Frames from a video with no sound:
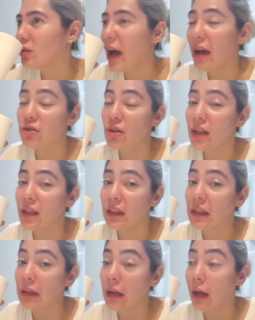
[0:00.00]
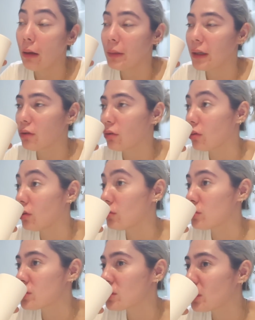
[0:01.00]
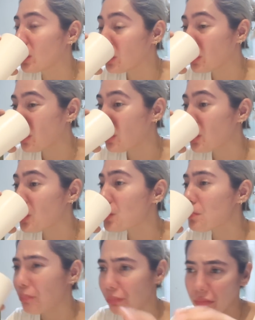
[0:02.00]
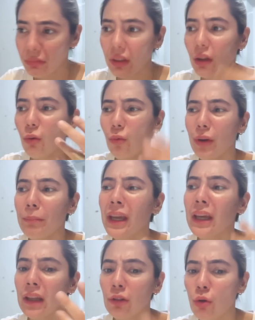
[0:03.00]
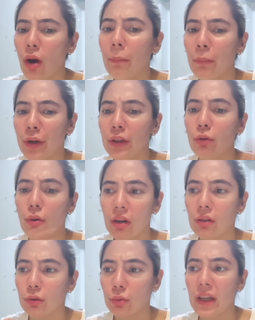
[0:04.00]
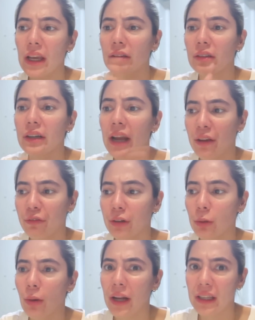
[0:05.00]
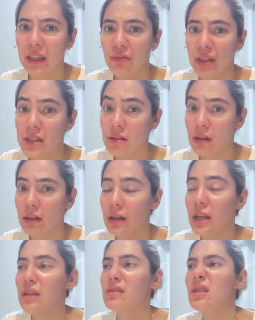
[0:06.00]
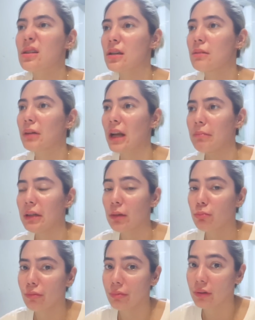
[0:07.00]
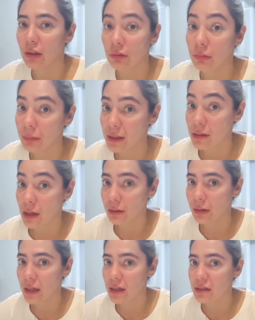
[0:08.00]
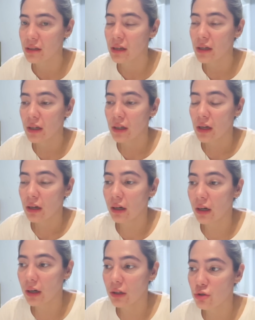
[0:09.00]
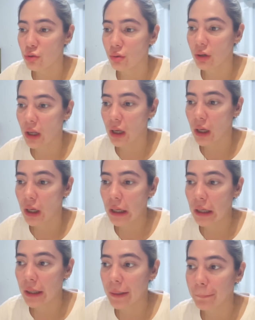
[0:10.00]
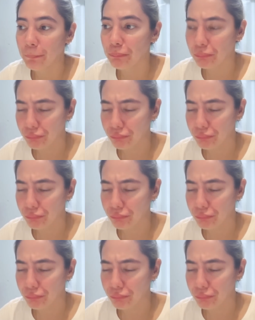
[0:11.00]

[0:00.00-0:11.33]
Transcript: Actually, hindi talaga kami nagko-close we make it to a point to, to cater everyone, even Sundays, kasi marami nagpupunta doon pag Sundays uh, during